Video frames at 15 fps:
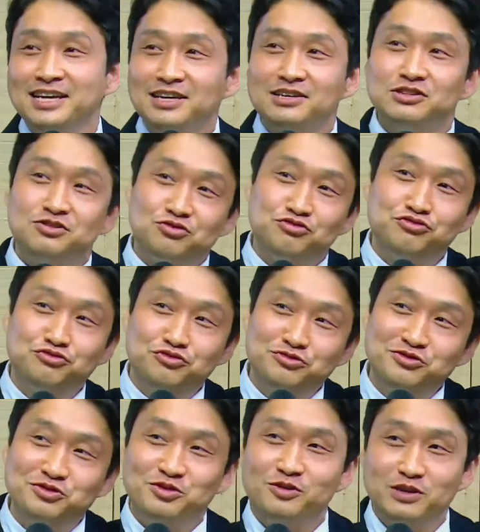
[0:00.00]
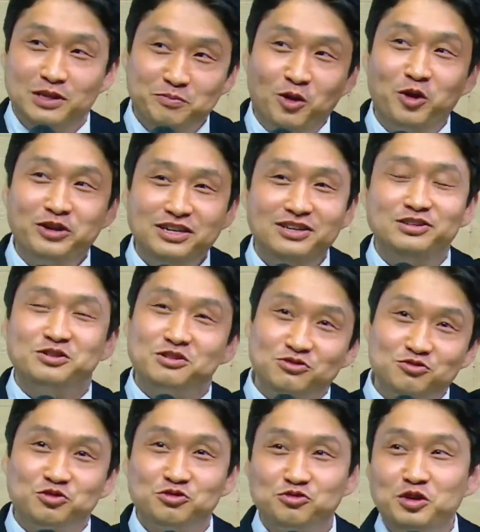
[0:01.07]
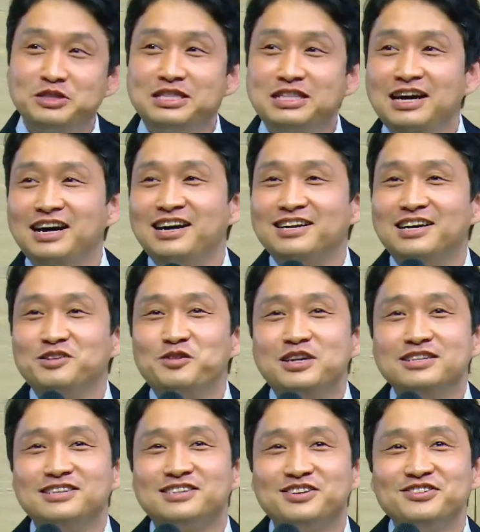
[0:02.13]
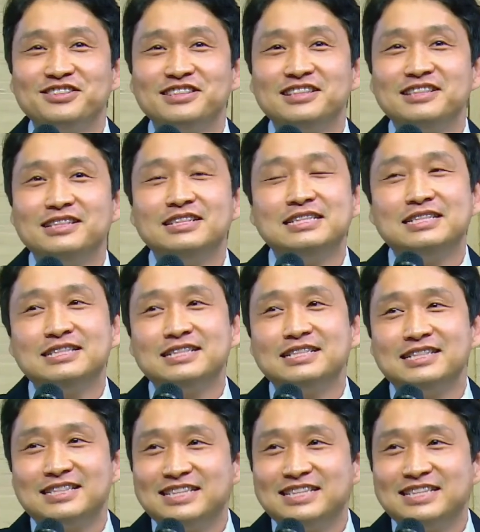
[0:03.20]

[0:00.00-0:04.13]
그 두 머리를 두었다라고 하는 그런